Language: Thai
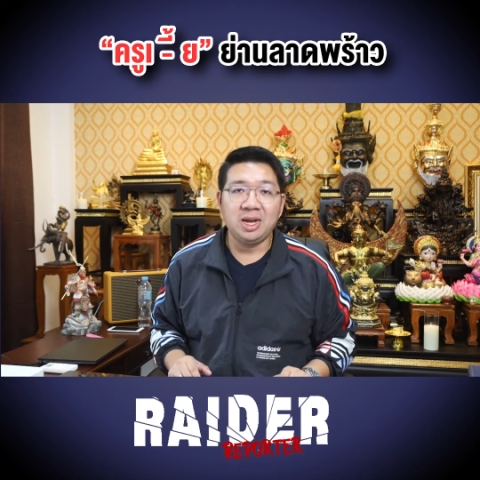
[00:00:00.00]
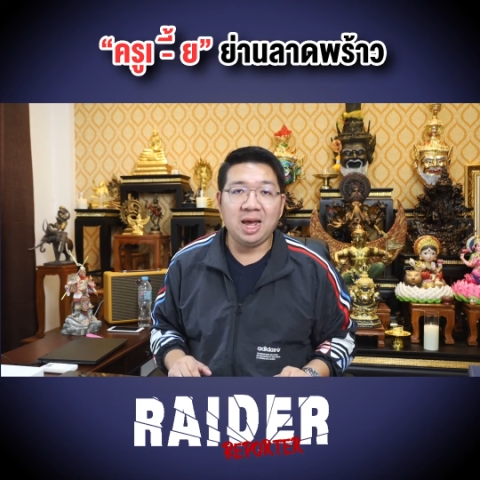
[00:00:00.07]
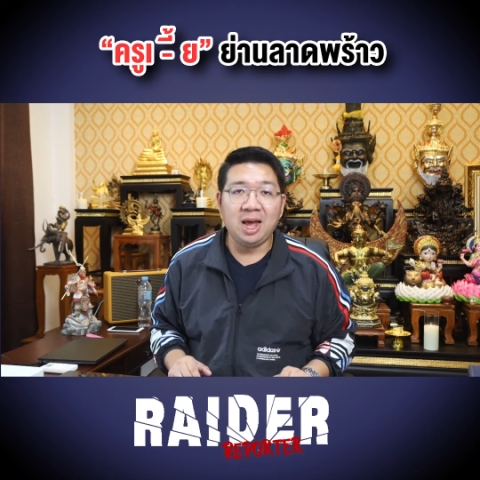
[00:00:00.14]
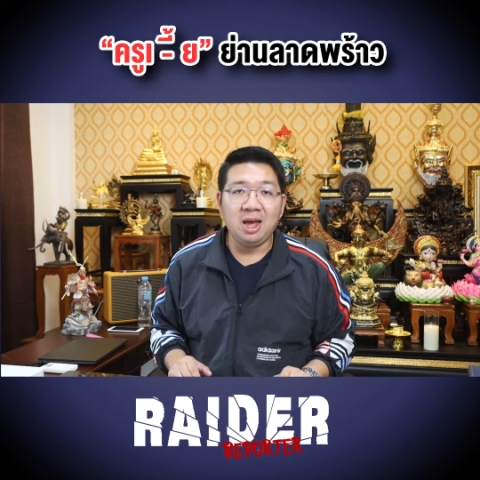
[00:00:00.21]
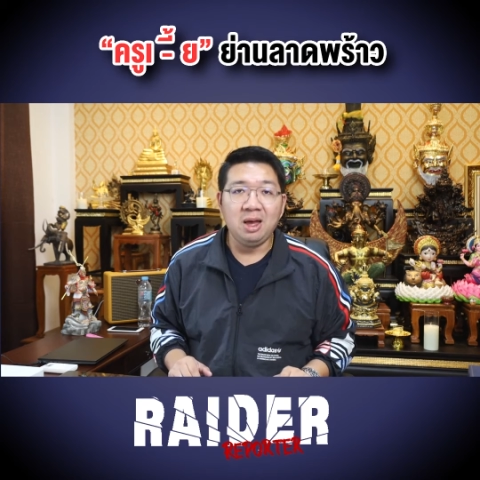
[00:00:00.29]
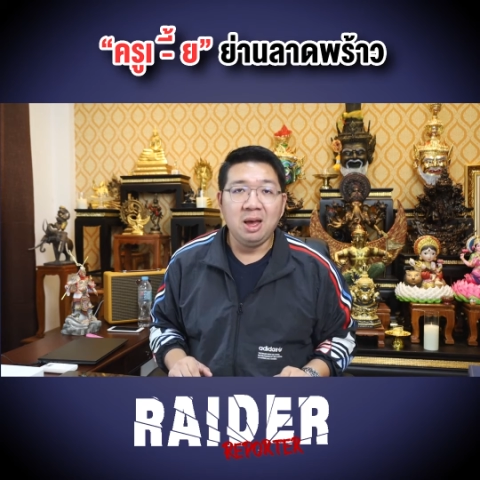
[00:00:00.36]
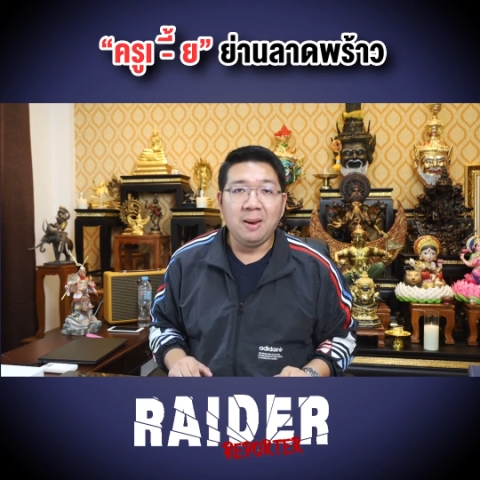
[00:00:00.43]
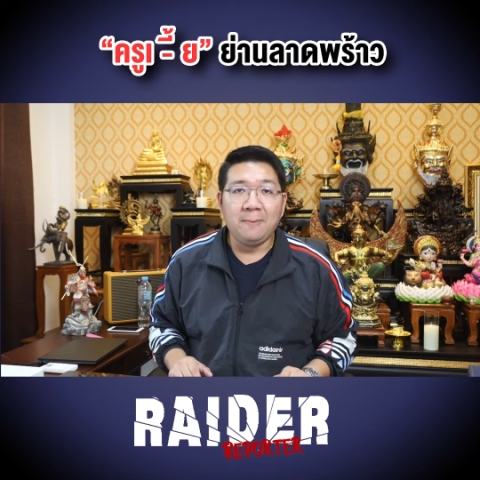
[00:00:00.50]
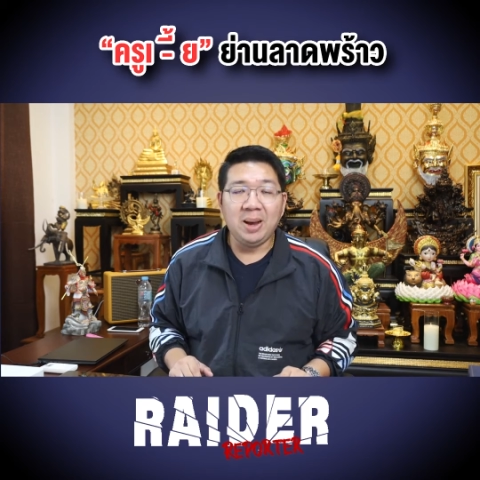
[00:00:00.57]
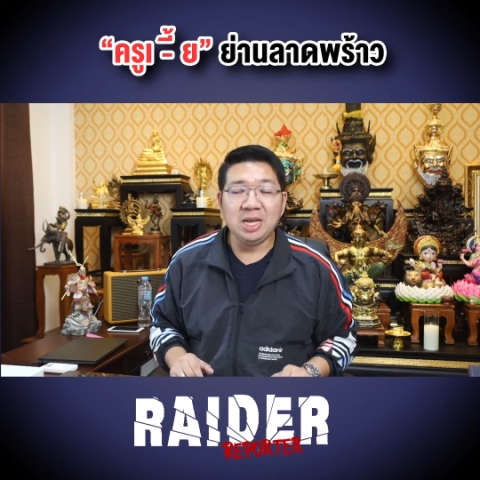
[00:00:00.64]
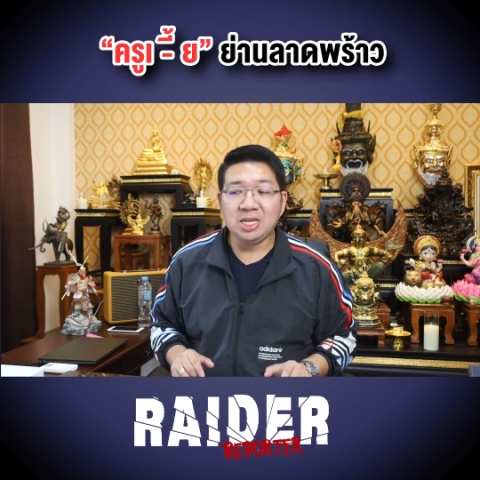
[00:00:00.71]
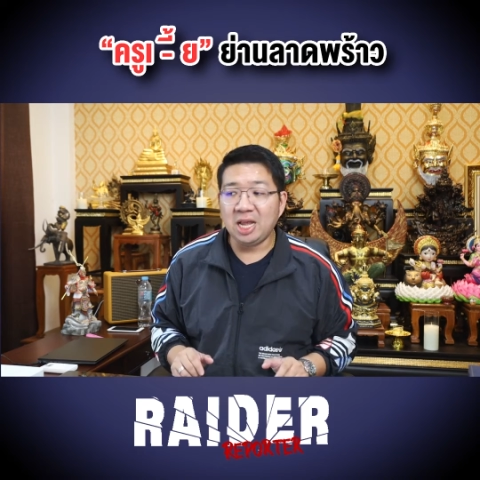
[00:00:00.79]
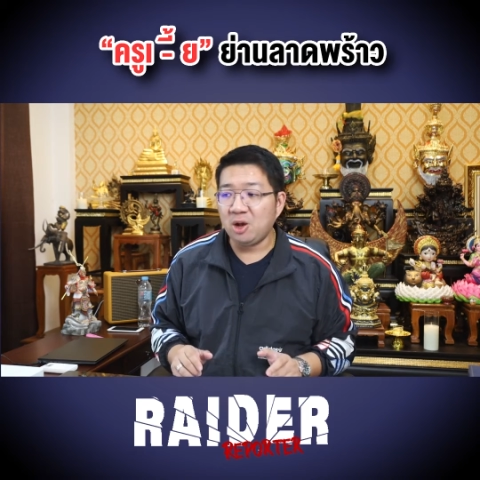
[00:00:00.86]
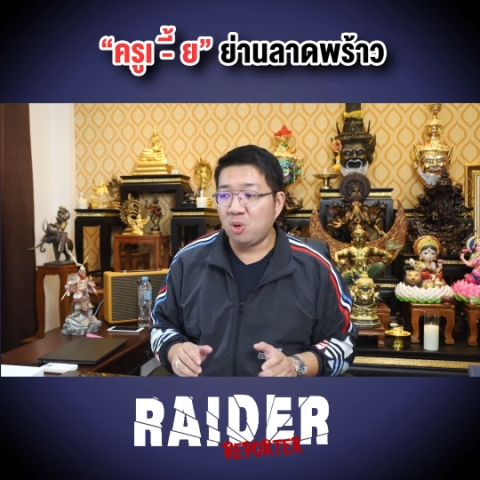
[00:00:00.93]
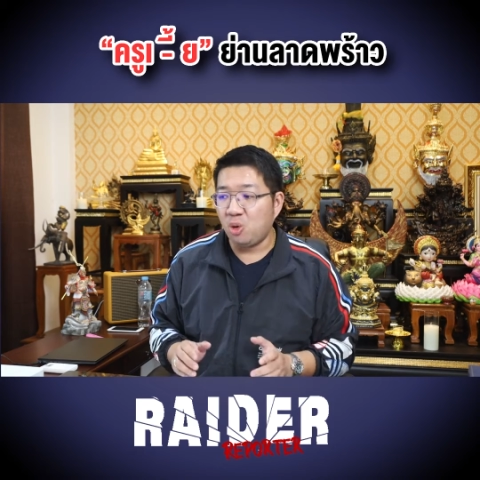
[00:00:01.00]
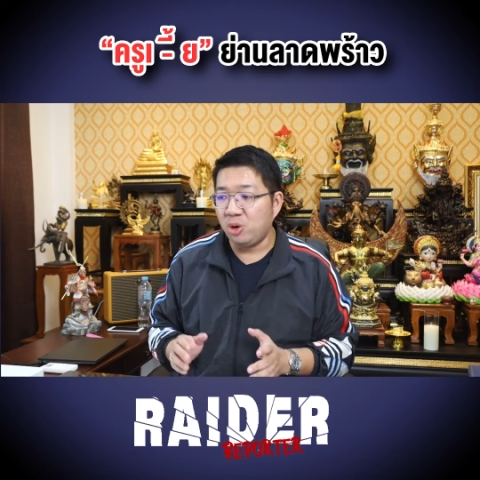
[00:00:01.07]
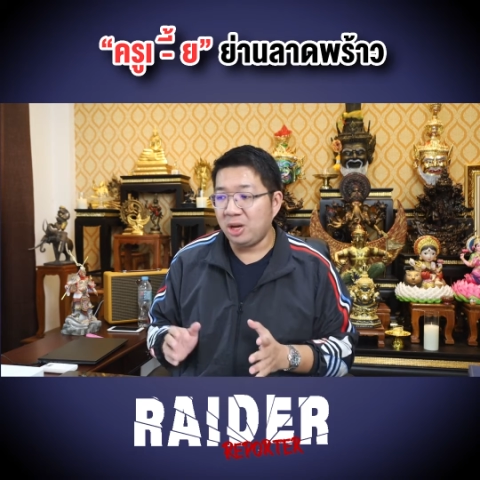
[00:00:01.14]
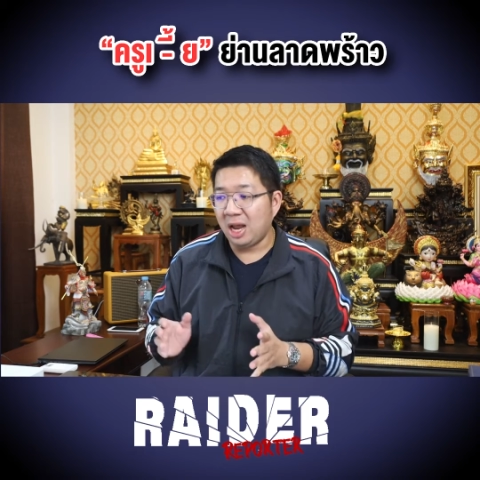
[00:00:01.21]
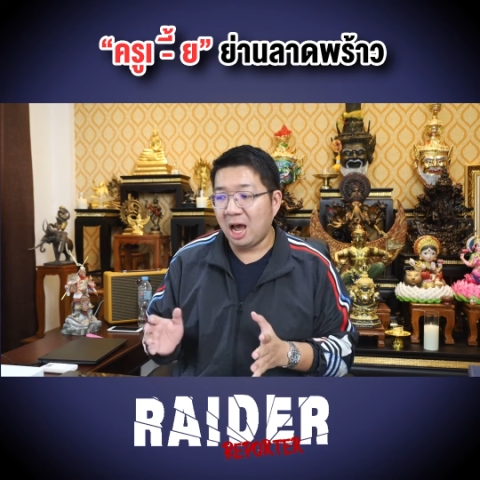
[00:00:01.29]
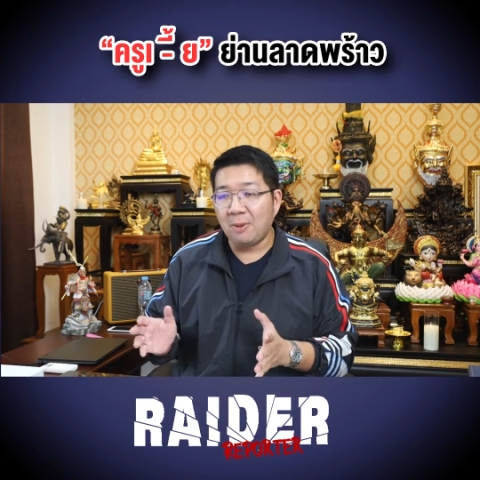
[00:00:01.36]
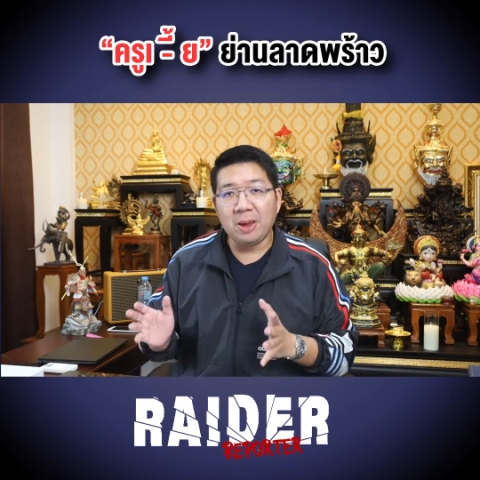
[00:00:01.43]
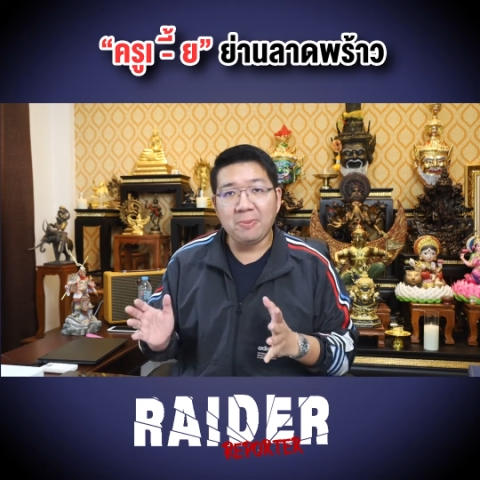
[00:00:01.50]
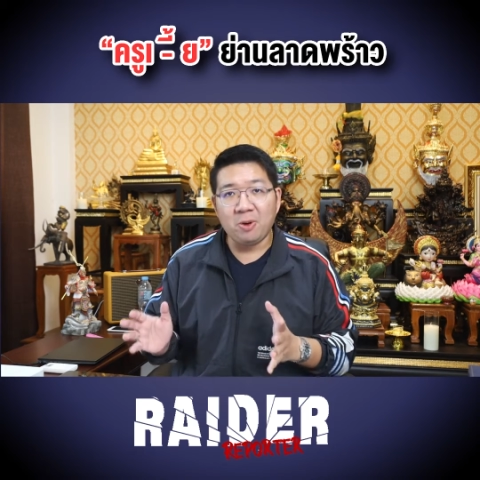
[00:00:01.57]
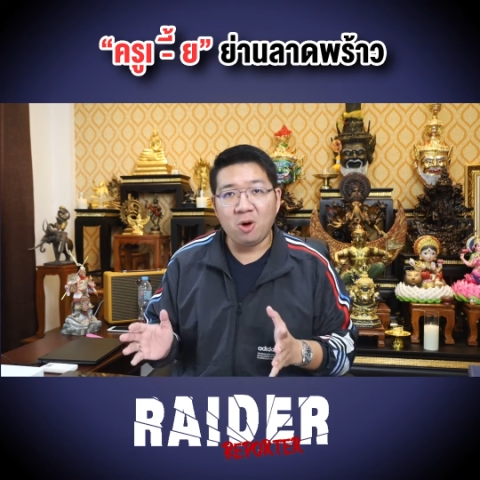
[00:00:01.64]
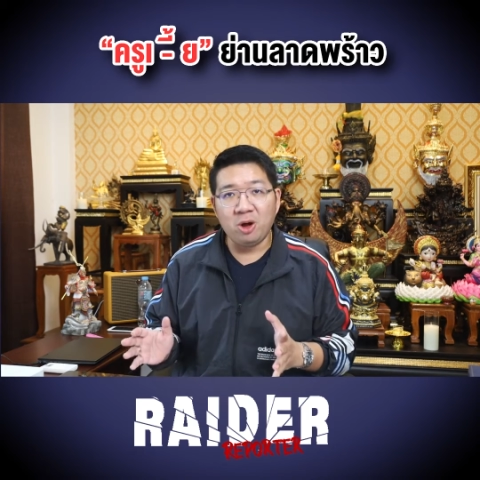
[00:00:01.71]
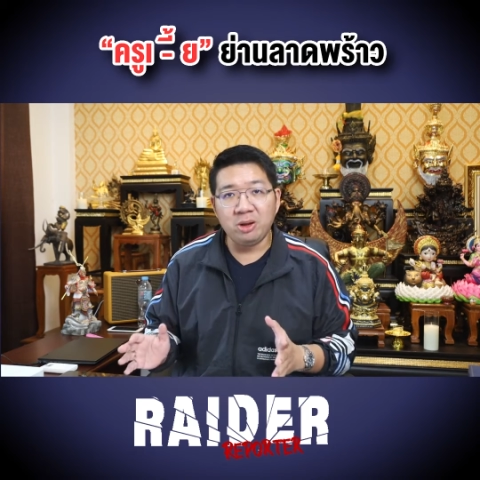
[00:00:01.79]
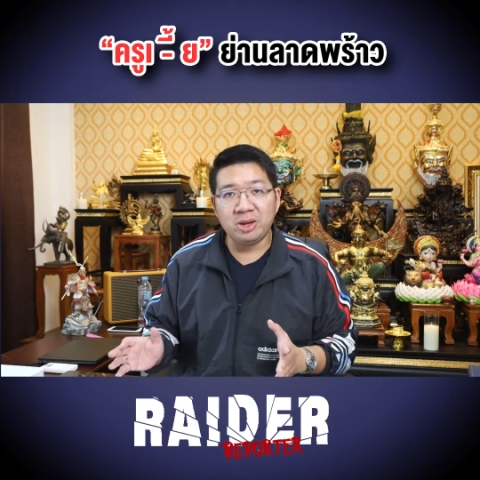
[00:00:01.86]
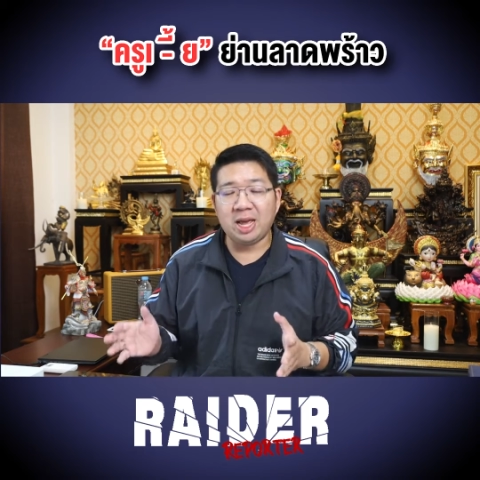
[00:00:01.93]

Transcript: นะไม่ใช่คุณเอาไปโพส